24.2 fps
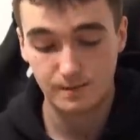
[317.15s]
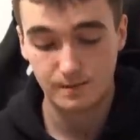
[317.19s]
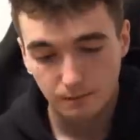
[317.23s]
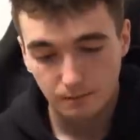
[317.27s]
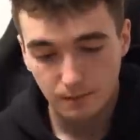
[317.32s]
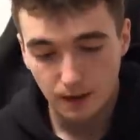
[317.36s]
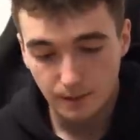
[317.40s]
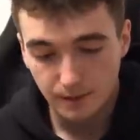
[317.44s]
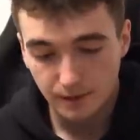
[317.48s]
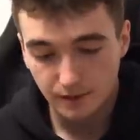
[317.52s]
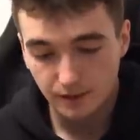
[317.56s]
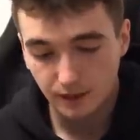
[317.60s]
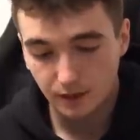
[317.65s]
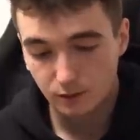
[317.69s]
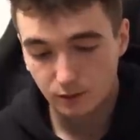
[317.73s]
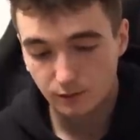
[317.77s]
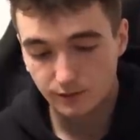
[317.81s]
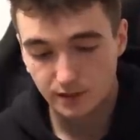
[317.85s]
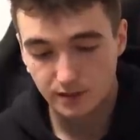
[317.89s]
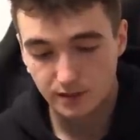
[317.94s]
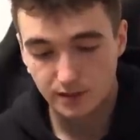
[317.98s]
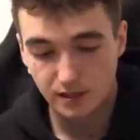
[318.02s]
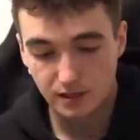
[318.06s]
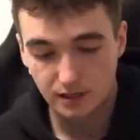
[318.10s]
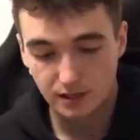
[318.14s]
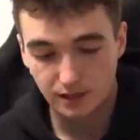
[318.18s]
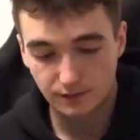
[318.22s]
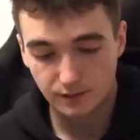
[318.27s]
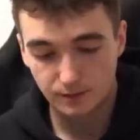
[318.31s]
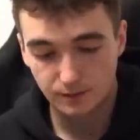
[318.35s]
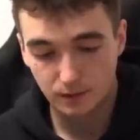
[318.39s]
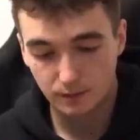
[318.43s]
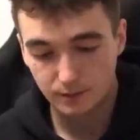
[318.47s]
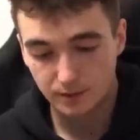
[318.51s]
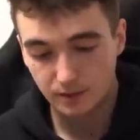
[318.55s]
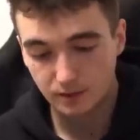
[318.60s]
Mam jednak również kilka
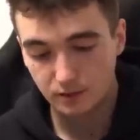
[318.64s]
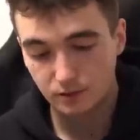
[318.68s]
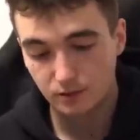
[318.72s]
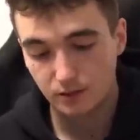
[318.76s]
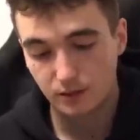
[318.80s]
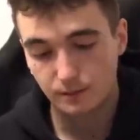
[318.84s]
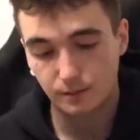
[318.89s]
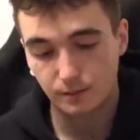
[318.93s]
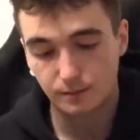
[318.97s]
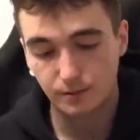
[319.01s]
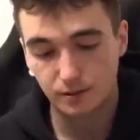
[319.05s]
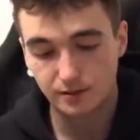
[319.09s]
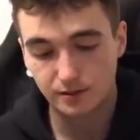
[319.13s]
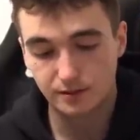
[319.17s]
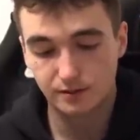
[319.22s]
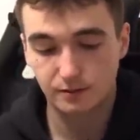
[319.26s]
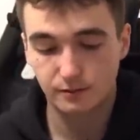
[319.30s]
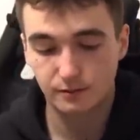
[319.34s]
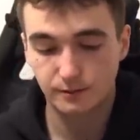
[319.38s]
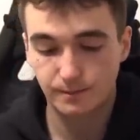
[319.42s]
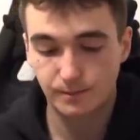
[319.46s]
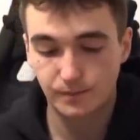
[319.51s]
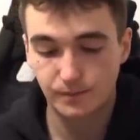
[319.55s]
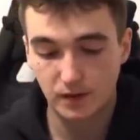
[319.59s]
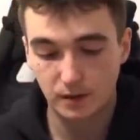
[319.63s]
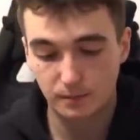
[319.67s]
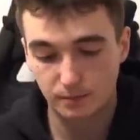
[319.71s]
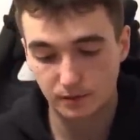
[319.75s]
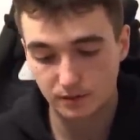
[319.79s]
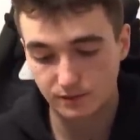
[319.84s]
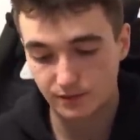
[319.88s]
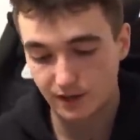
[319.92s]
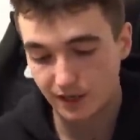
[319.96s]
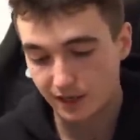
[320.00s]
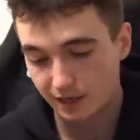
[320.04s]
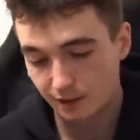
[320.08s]
wspomnień, które po prostu nie
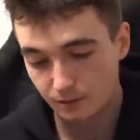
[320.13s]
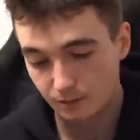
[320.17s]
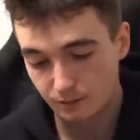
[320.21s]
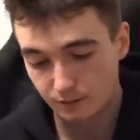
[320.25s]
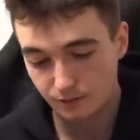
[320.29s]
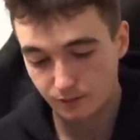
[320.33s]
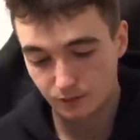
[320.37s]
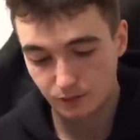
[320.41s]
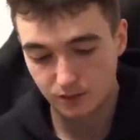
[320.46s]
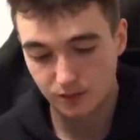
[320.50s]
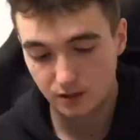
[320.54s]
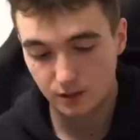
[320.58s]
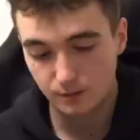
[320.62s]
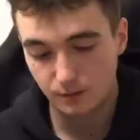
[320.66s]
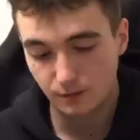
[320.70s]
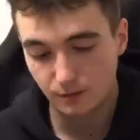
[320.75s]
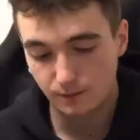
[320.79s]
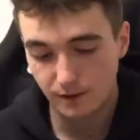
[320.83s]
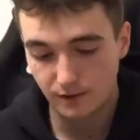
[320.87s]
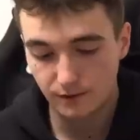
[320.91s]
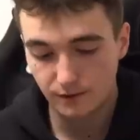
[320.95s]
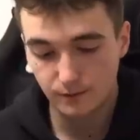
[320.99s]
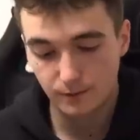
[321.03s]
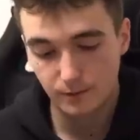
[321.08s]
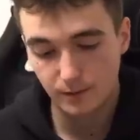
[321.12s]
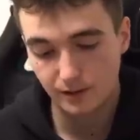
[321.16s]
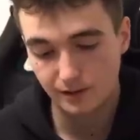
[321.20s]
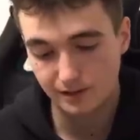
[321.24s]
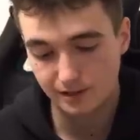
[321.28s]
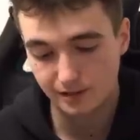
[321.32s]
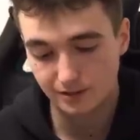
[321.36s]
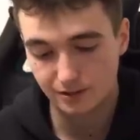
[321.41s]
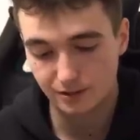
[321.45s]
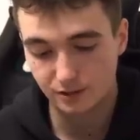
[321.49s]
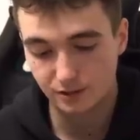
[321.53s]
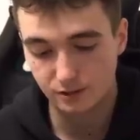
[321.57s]
pozwalają mi wrócić, bo w pewnym
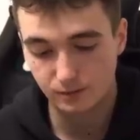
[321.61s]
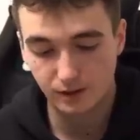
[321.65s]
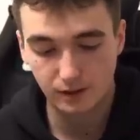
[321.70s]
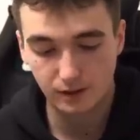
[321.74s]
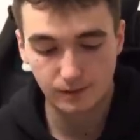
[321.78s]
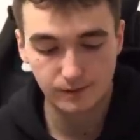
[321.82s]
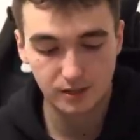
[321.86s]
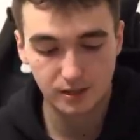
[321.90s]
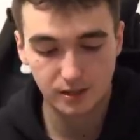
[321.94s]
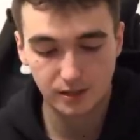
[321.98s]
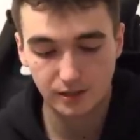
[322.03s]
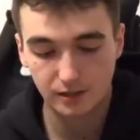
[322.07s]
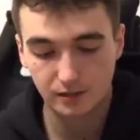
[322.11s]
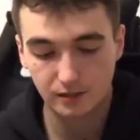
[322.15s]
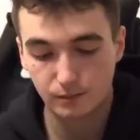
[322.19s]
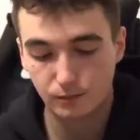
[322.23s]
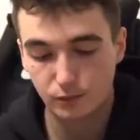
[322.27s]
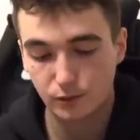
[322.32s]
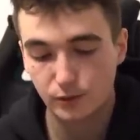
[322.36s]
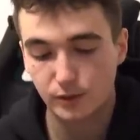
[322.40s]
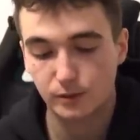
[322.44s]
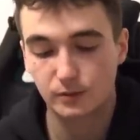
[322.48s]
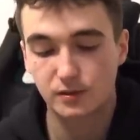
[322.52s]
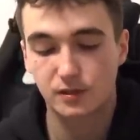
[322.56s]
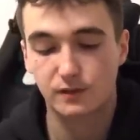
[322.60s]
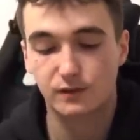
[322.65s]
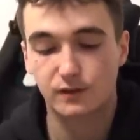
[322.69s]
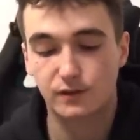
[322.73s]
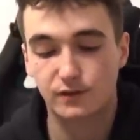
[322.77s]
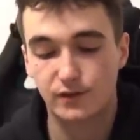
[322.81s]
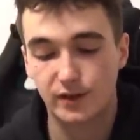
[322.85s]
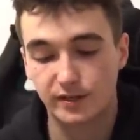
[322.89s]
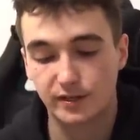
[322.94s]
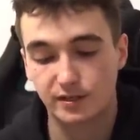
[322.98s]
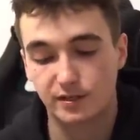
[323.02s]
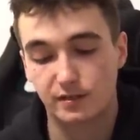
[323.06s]
momencie zrozumiałem, że kiedy plują ci w
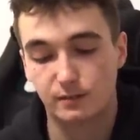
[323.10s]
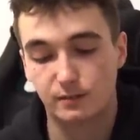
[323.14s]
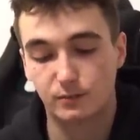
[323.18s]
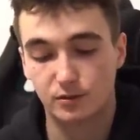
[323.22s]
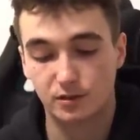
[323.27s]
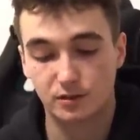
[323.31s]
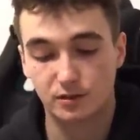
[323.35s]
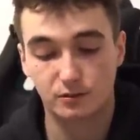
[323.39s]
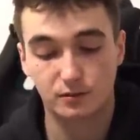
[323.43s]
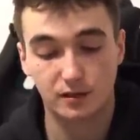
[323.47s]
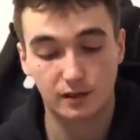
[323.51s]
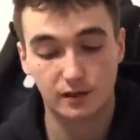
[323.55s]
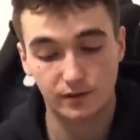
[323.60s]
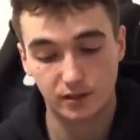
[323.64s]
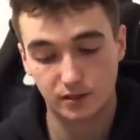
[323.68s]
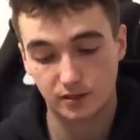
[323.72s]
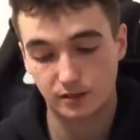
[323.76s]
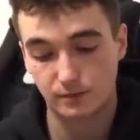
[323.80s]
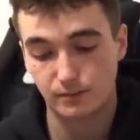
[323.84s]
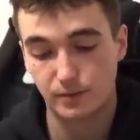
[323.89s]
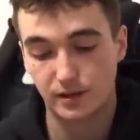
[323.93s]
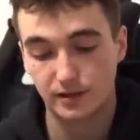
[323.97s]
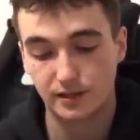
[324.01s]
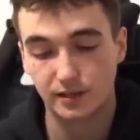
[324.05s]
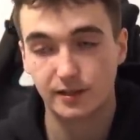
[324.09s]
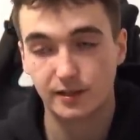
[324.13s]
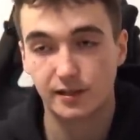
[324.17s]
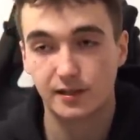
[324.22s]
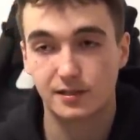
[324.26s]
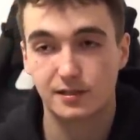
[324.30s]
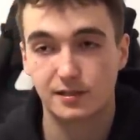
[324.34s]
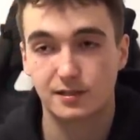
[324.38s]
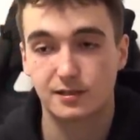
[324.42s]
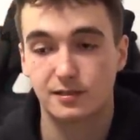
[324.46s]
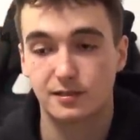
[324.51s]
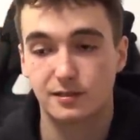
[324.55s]
twarz, nie możesz udawać, że pada
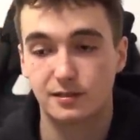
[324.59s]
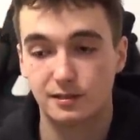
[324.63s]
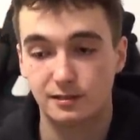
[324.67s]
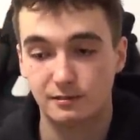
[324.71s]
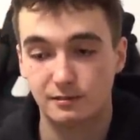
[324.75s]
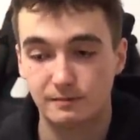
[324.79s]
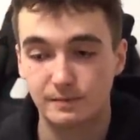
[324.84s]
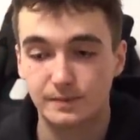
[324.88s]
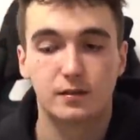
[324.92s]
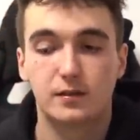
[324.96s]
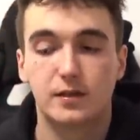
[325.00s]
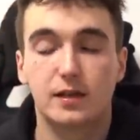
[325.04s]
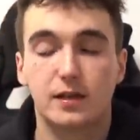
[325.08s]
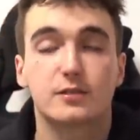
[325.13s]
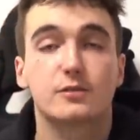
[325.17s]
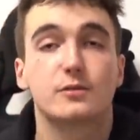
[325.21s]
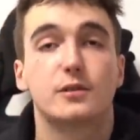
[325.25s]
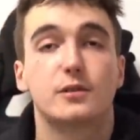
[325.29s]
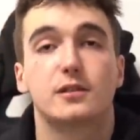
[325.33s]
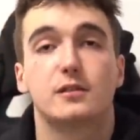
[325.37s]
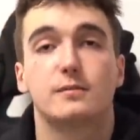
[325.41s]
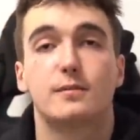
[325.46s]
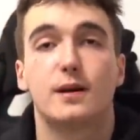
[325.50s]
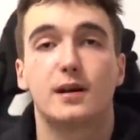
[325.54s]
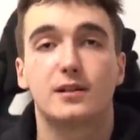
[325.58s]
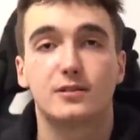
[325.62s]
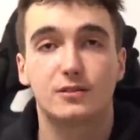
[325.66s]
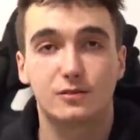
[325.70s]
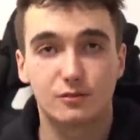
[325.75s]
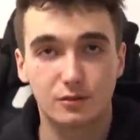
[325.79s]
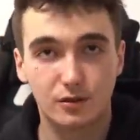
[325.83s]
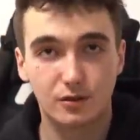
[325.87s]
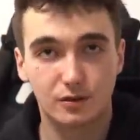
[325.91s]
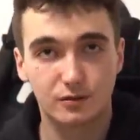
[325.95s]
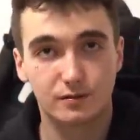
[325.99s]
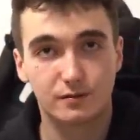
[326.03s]
deszcz i ja czuję, że bardzo
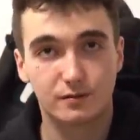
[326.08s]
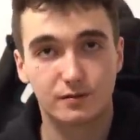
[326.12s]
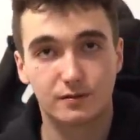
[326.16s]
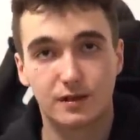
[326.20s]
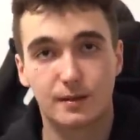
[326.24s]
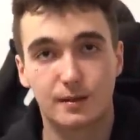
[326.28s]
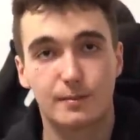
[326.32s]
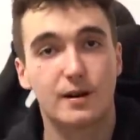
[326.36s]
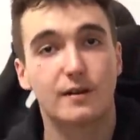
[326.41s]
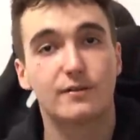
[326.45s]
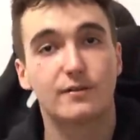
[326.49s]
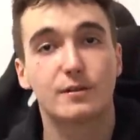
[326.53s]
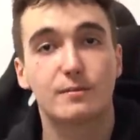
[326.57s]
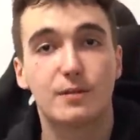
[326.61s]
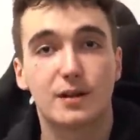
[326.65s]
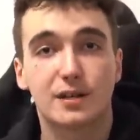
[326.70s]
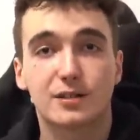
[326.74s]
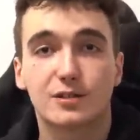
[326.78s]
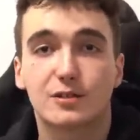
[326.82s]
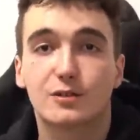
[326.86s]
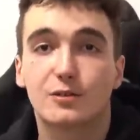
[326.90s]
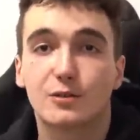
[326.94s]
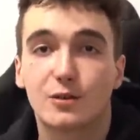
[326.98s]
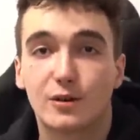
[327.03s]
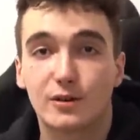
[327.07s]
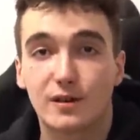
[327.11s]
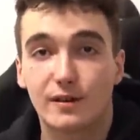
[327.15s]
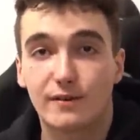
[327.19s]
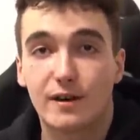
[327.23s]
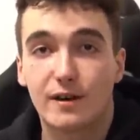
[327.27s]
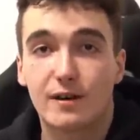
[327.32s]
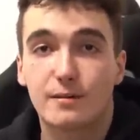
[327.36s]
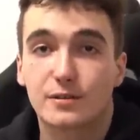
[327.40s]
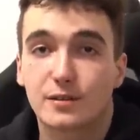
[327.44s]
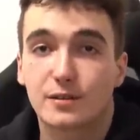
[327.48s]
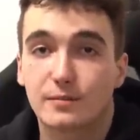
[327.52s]
długo, naprawdę bardzo długo
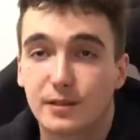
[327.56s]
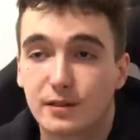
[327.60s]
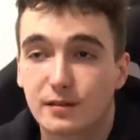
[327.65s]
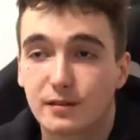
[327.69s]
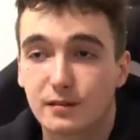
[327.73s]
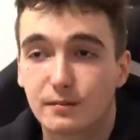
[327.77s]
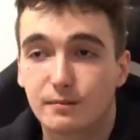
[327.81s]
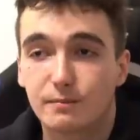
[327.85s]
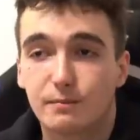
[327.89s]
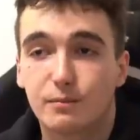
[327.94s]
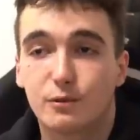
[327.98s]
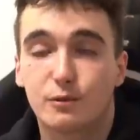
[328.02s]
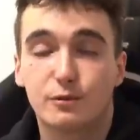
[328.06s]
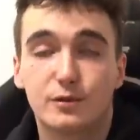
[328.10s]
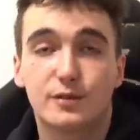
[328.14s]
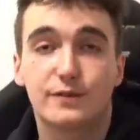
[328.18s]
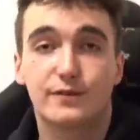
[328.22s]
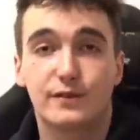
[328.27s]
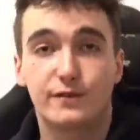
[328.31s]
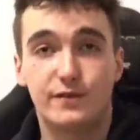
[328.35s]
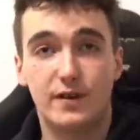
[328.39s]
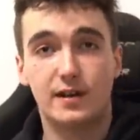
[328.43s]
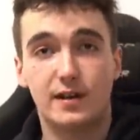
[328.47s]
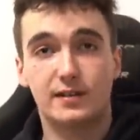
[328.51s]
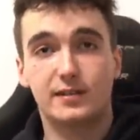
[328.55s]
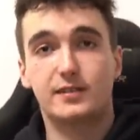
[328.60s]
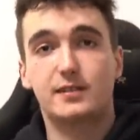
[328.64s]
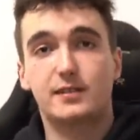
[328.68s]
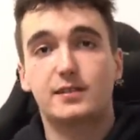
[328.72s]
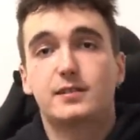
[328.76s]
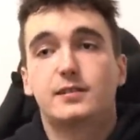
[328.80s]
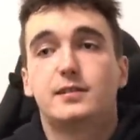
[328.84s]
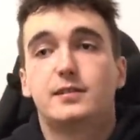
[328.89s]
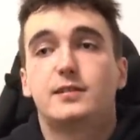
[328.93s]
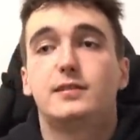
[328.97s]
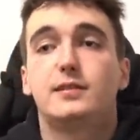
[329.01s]
dawałem sobie pluć w twarz
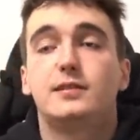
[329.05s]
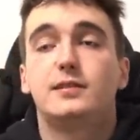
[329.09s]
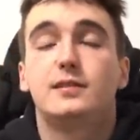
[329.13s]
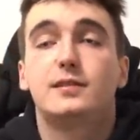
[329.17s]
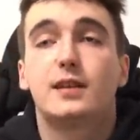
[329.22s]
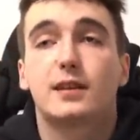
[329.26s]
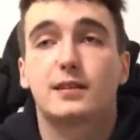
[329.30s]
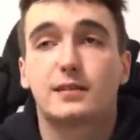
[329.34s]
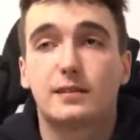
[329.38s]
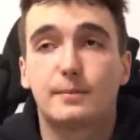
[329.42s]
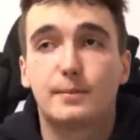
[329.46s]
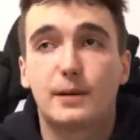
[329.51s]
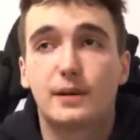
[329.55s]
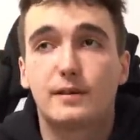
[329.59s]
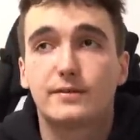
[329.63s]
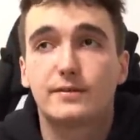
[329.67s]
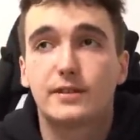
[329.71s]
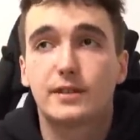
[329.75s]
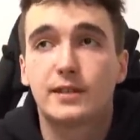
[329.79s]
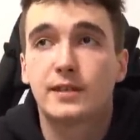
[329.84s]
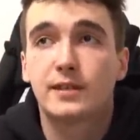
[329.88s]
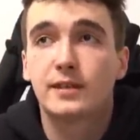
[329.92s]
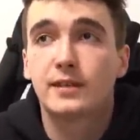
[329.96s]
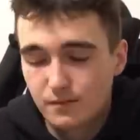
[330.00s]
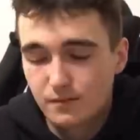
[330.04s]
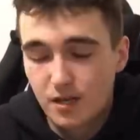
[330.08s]
i tak naprawdę